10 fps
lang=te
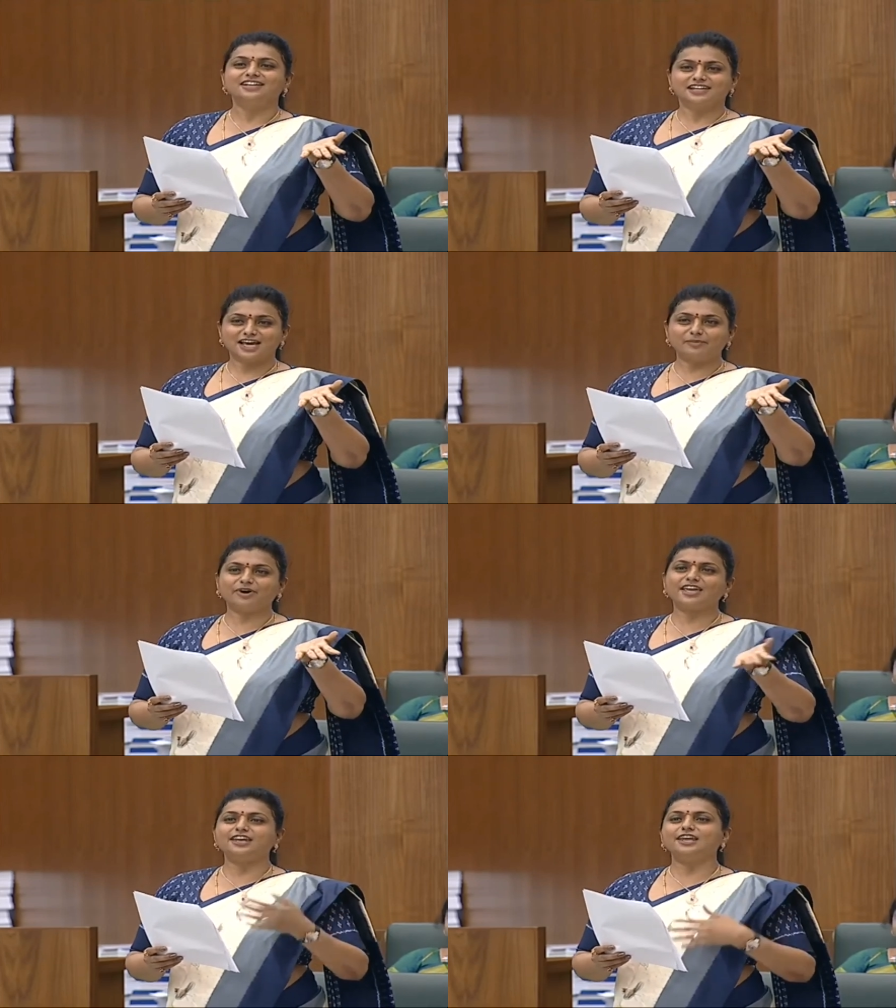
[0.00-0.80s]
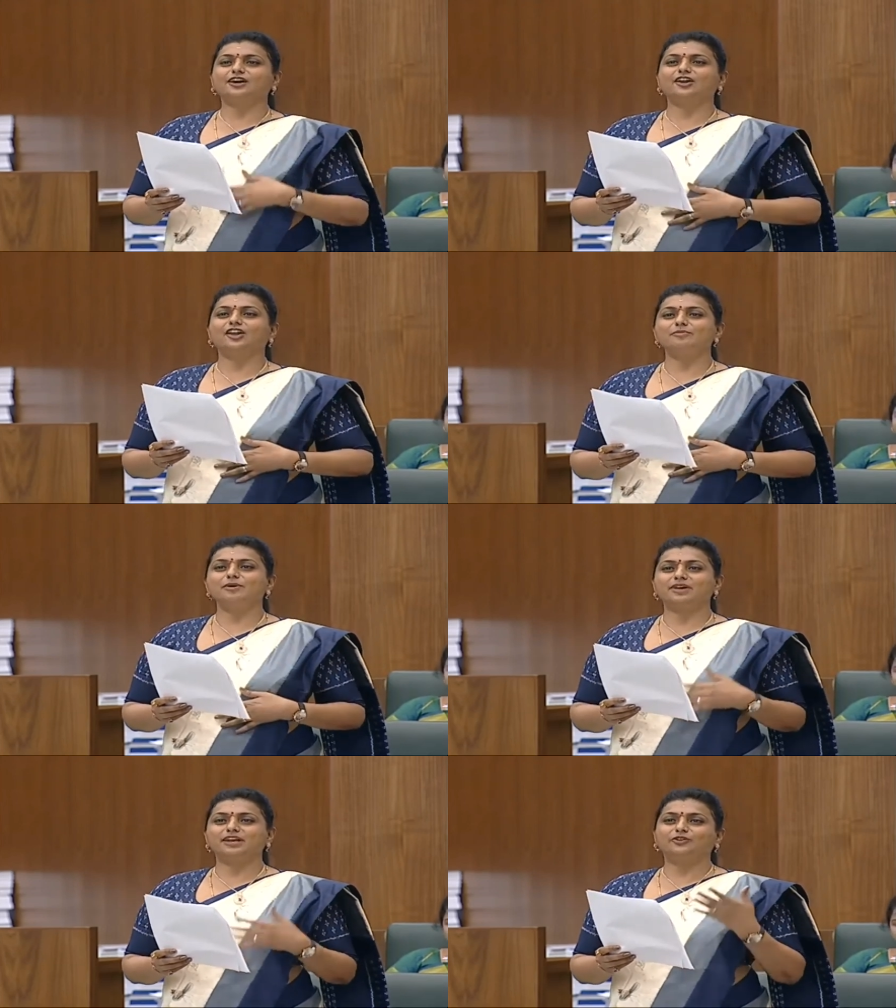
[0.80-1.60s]
రాబోయే ఎన్నికల్లో
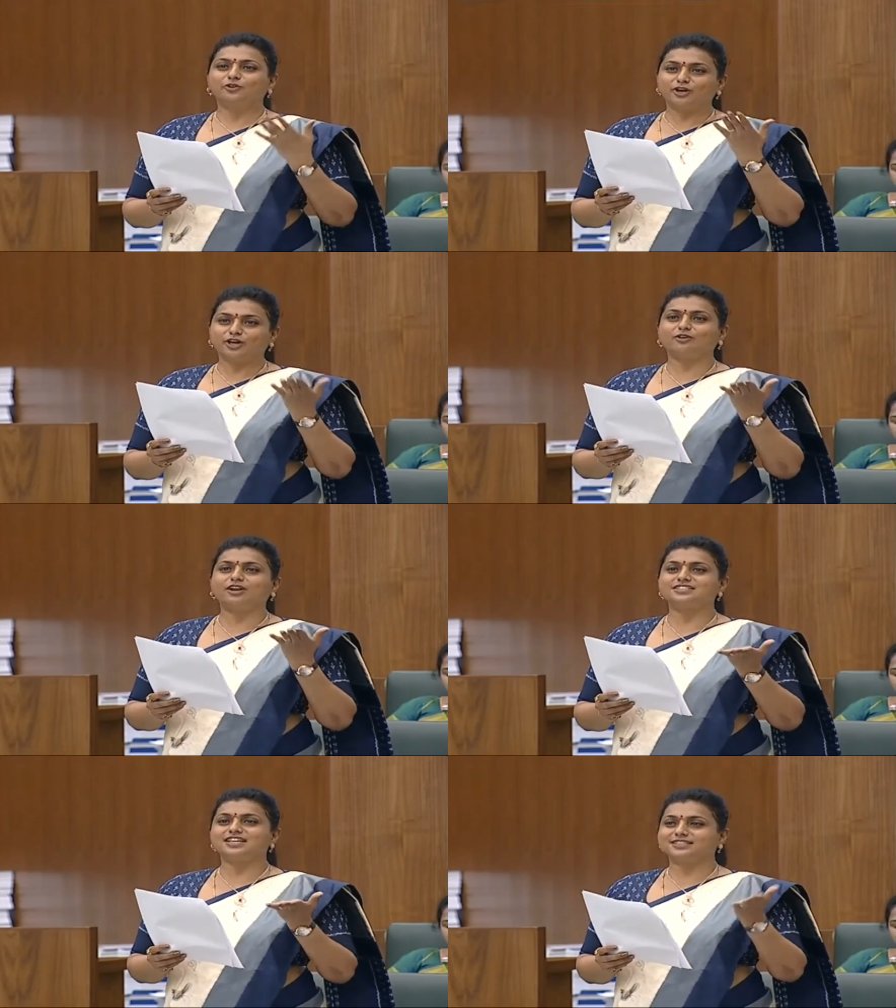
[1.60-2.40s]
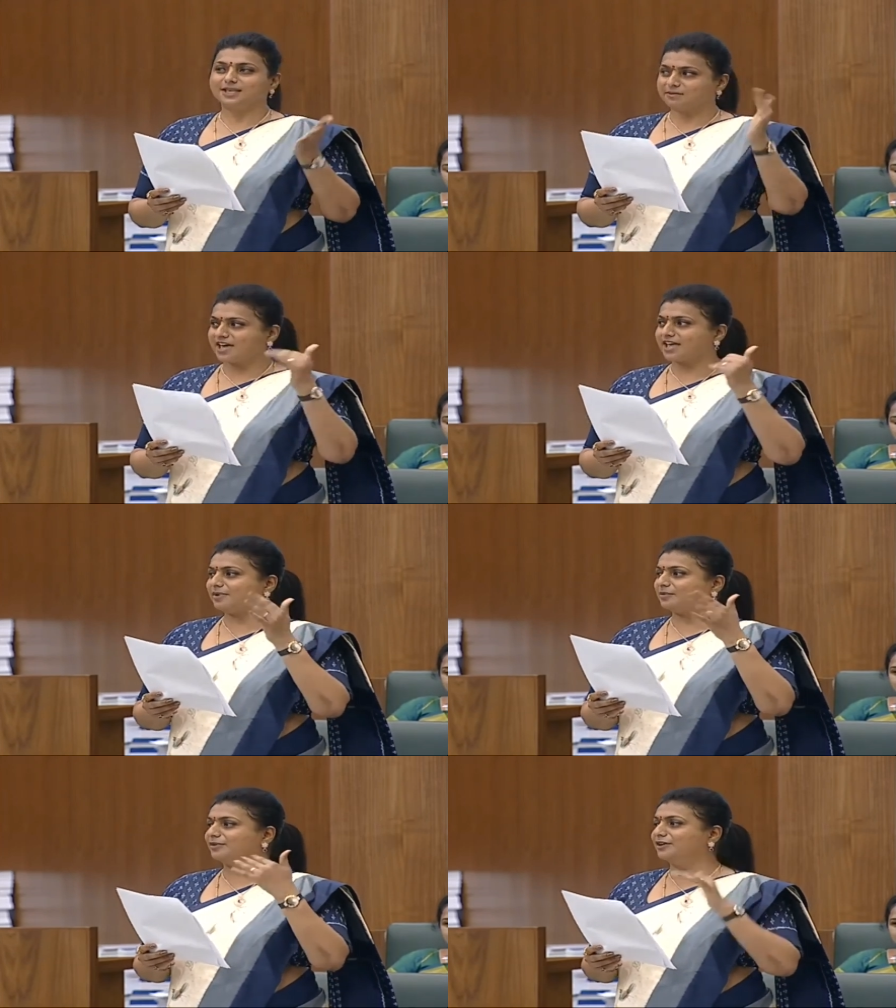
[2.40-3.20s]
మిమ్మల్ని గుండ గుండె చేస్తాం రారా
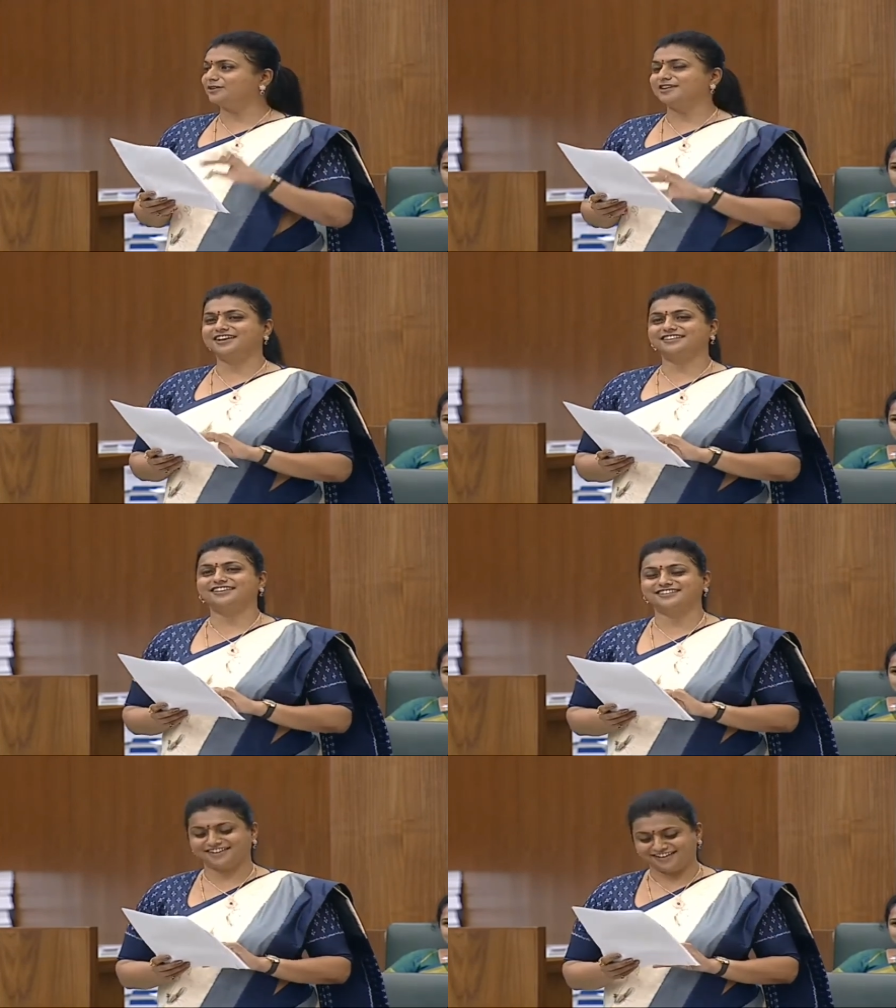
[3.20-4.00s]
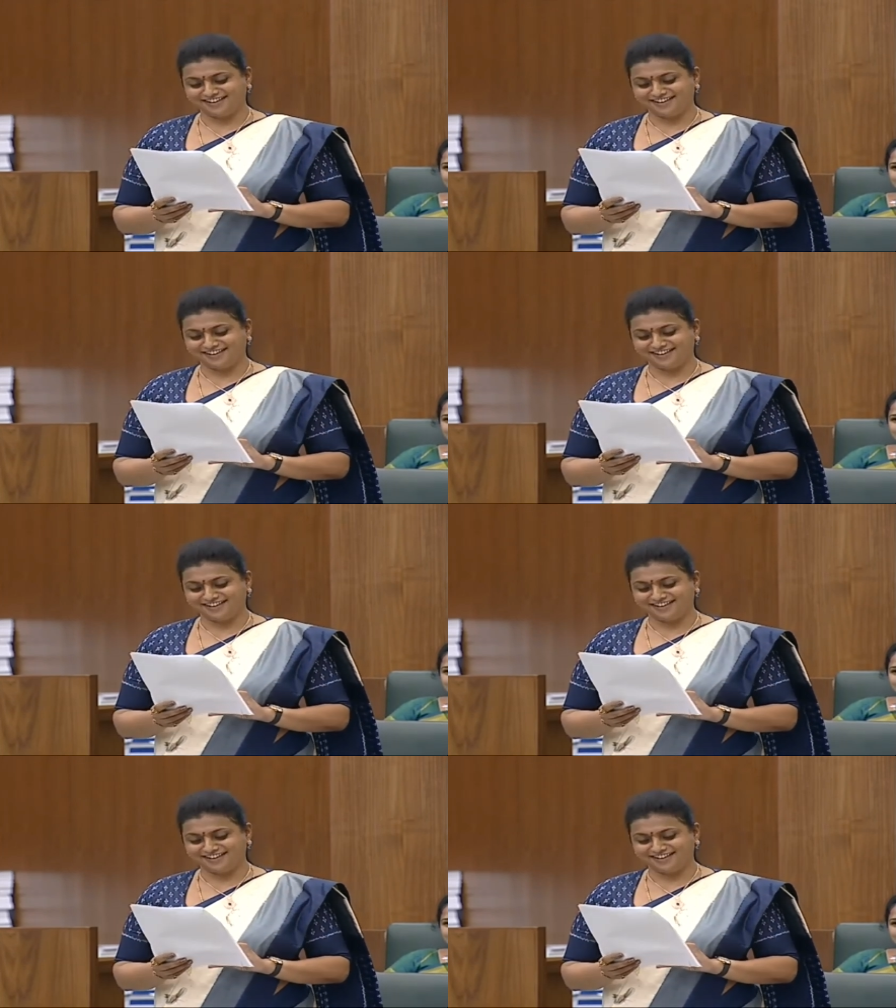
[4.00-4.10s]
బాబు అంటున్నారు అధ్యక్ష